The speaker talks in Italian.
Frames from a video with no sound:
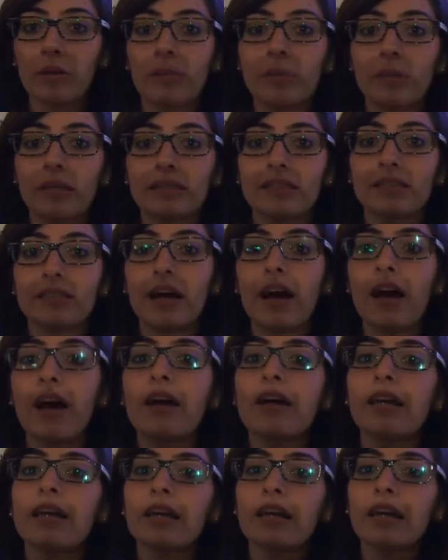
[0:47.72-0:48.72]
di empatia,
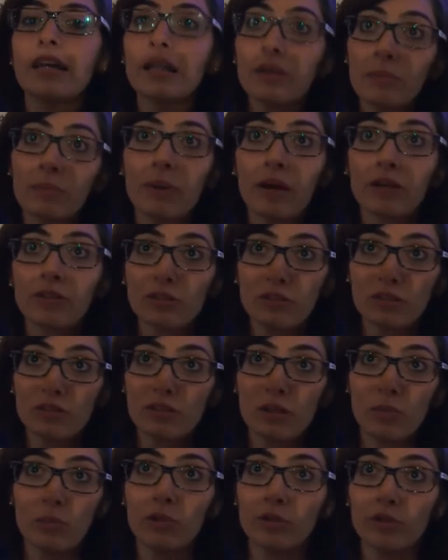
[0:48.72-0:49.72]
l'impatto
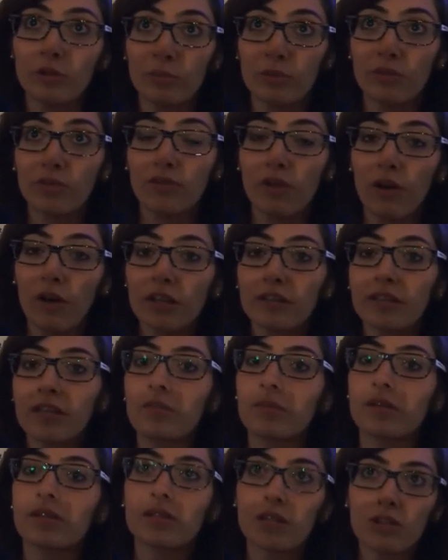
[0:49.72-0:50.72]
sia molto più forte,
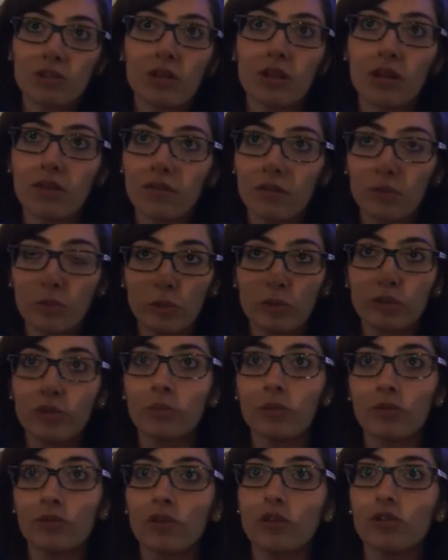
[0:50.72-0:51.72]
il messaggio arrivi molto
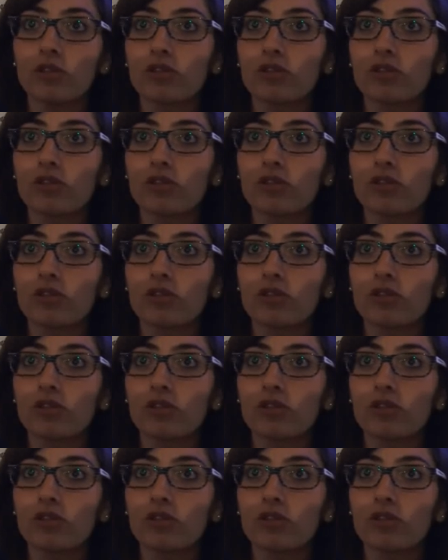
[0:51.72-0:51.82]
più